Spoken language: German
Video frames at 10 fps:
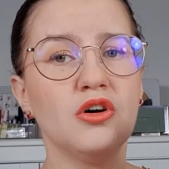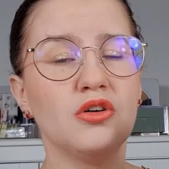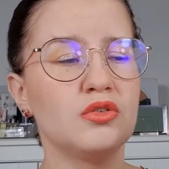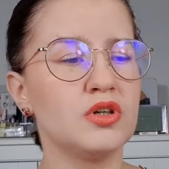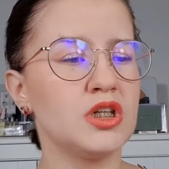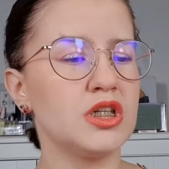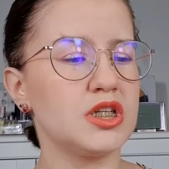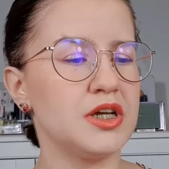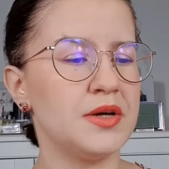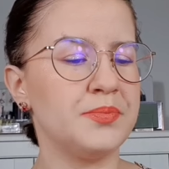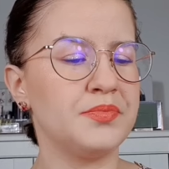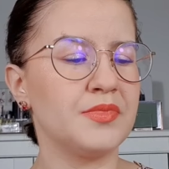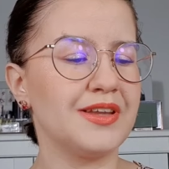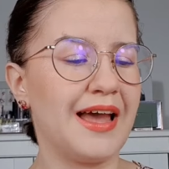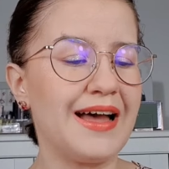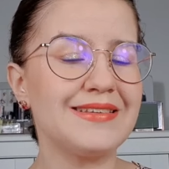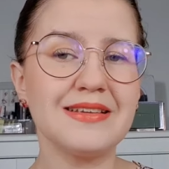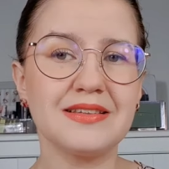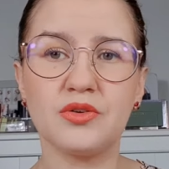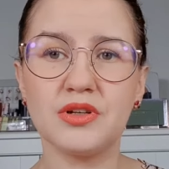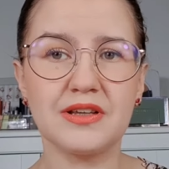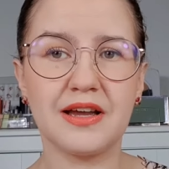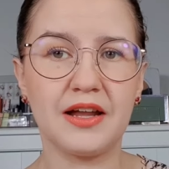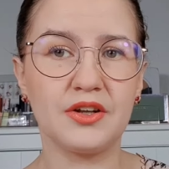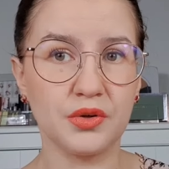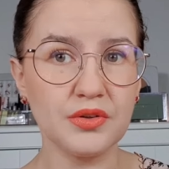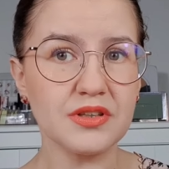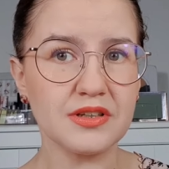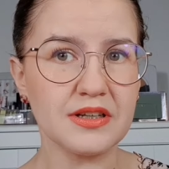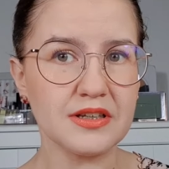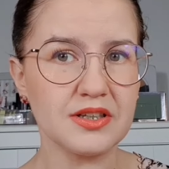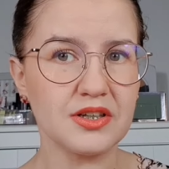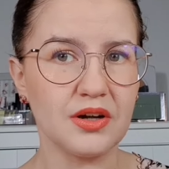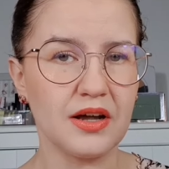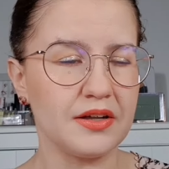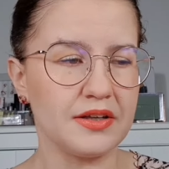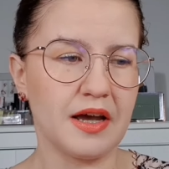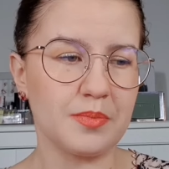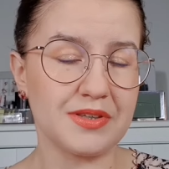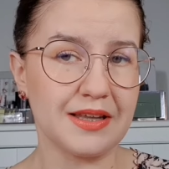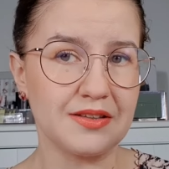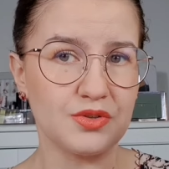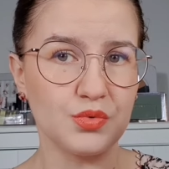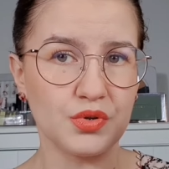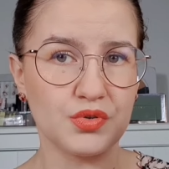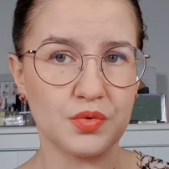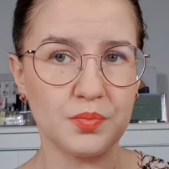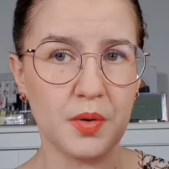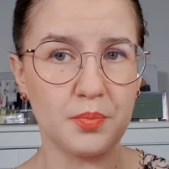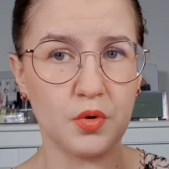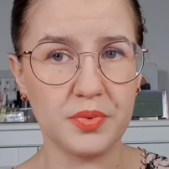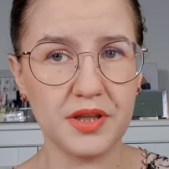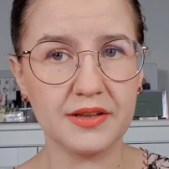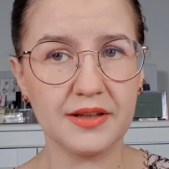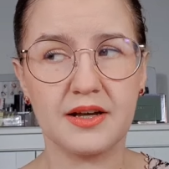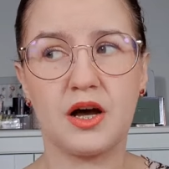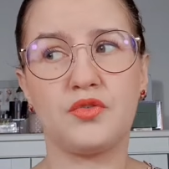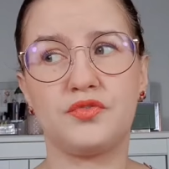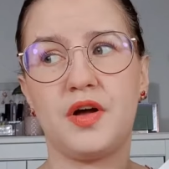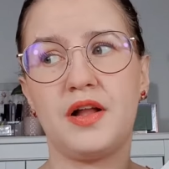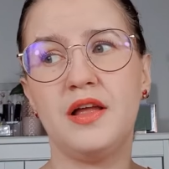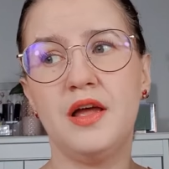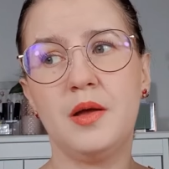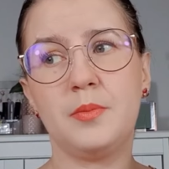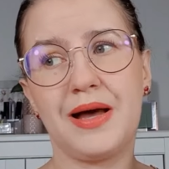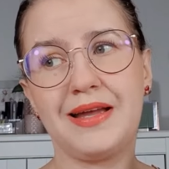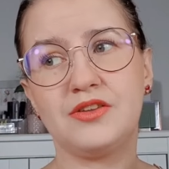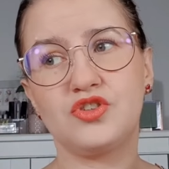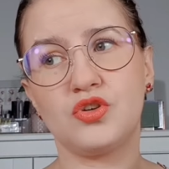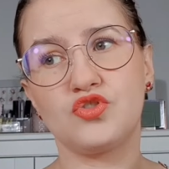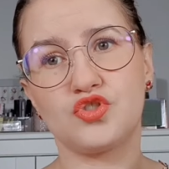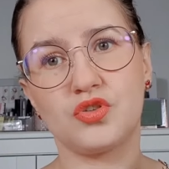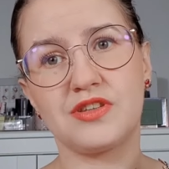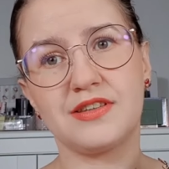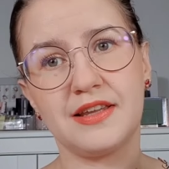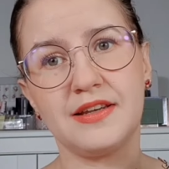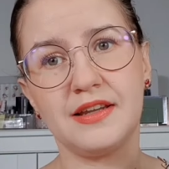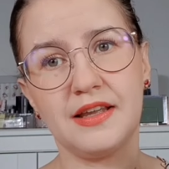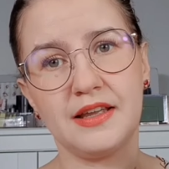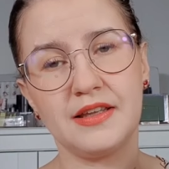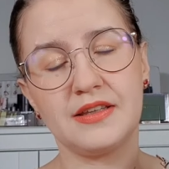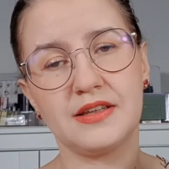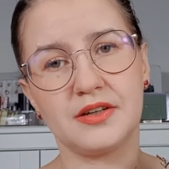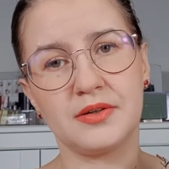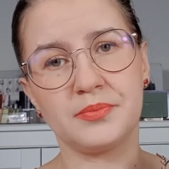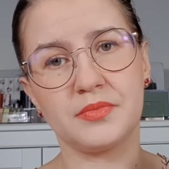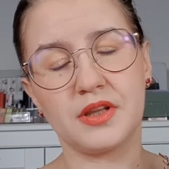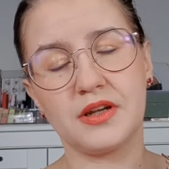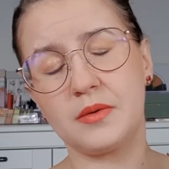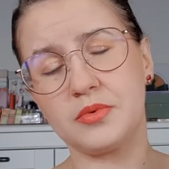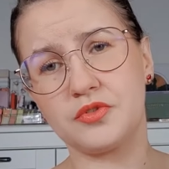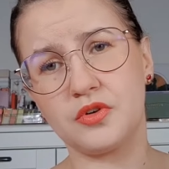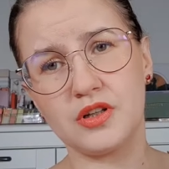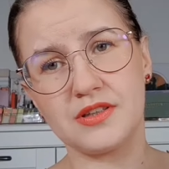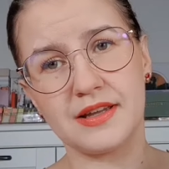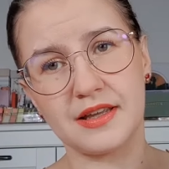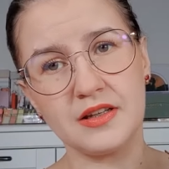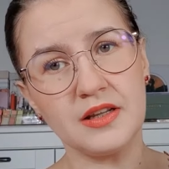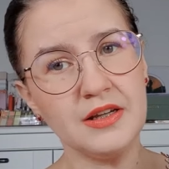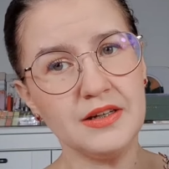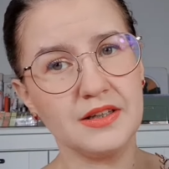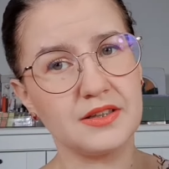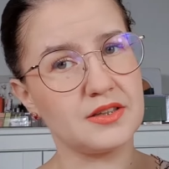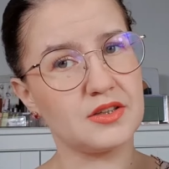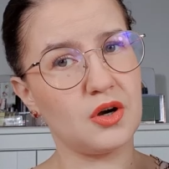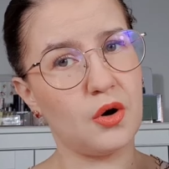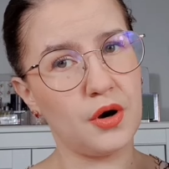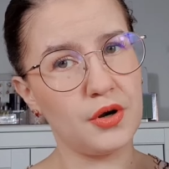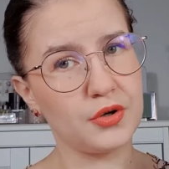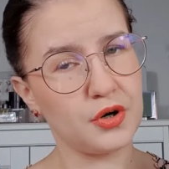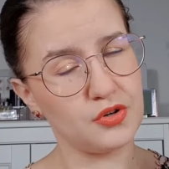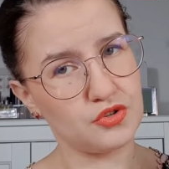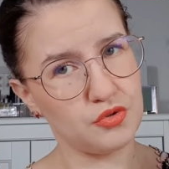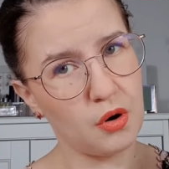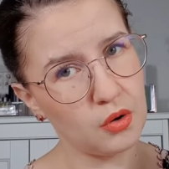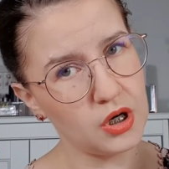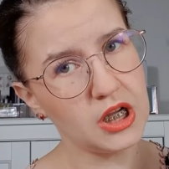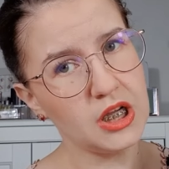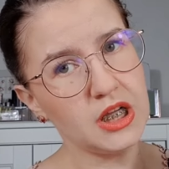und ähm, ja, sie ist auch nicht gerade günstig. Ich habe sie jetzt nur zum Probieren gekauft, weil mein Sonnenschutz, den ich, ähm, den habe ich von Eucerin, dieses All Control,